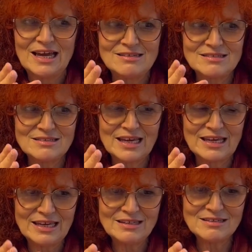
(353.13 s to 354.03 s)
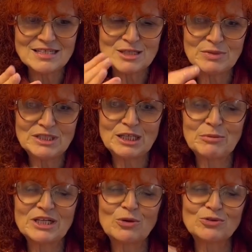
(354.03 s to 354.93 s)
Es sind Erkenntnisse, mit denen
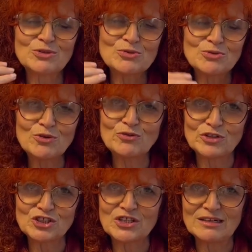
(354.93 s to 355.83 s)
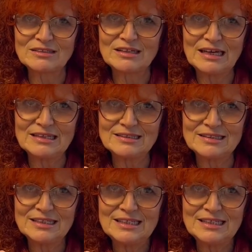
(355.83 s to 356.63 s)
man auch die Zukunft gestalten kann.